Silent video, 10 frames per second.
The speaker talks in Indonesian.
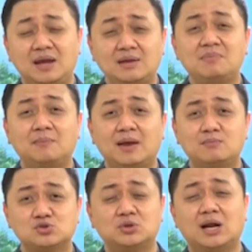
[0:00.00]
Amin, Bapak
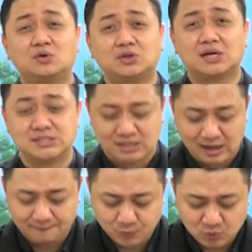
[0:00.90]
Ibu Saudaraku terkasih
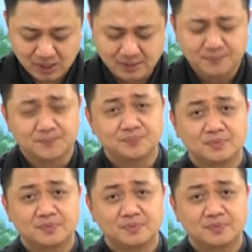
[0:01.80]
dalam Tuhan.